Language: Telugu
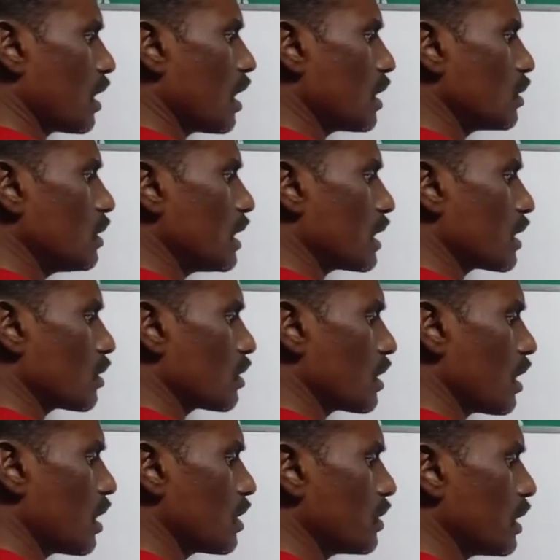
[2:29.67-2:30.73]
ఒక నాలుగు ఇక్కడ ఒక
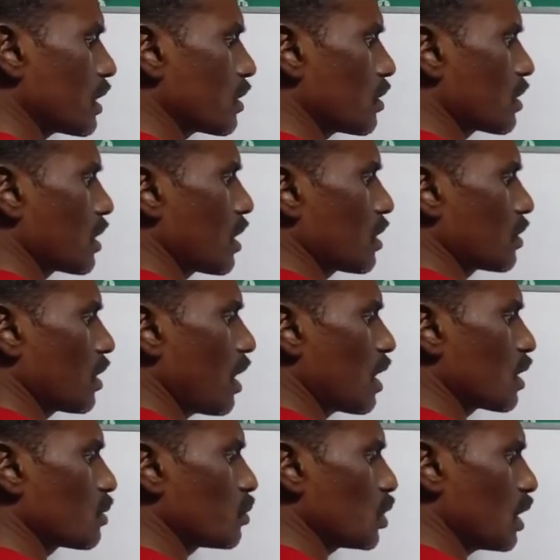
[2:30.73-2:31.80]
నాలుగు ఇక్కడ ఒక నాలుగు
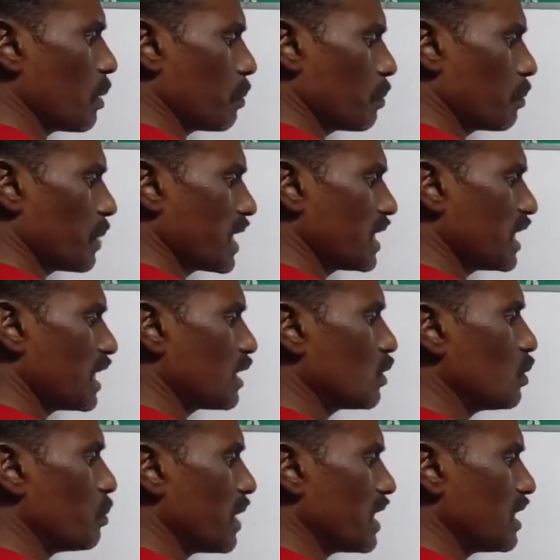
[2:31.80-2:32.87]
నాలుగు మూల
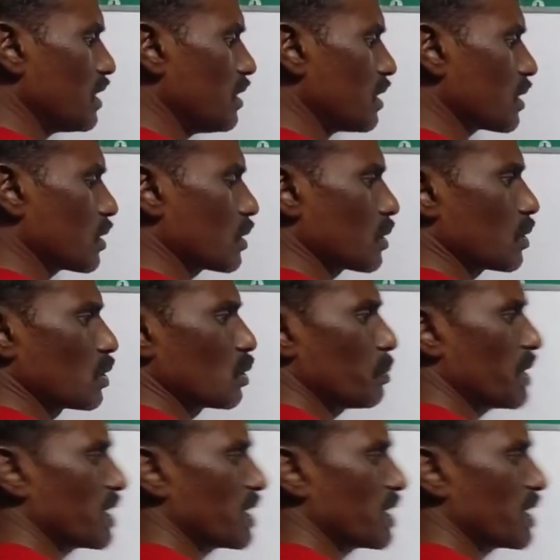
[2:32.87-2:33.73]
పన్నెండు పన్నెండు ఇక్కడ ఒక రెండు